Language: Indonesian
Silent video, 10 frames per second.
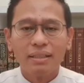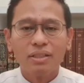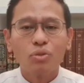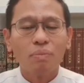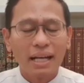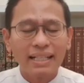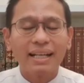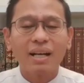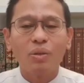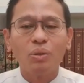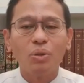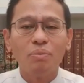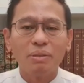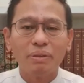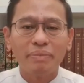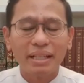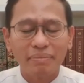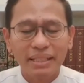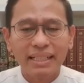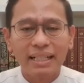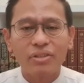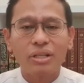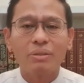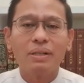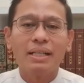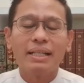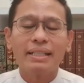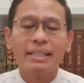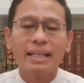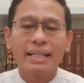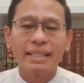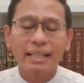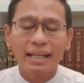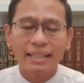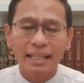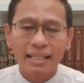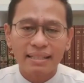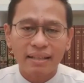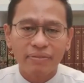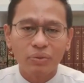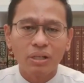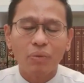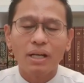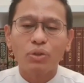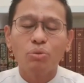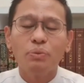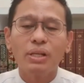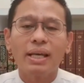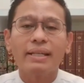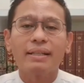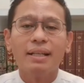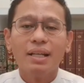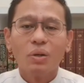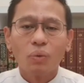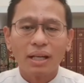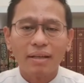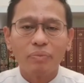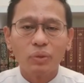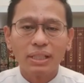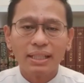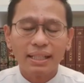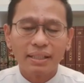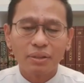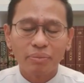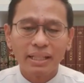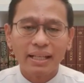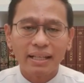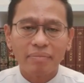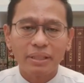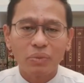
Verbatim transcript: Subhanaka Allahumma wa bihamdika asyhadu an la ilaha illa anta astaghfiruka wa atubu ilaik. Walhamdulillahi rabbil alamin.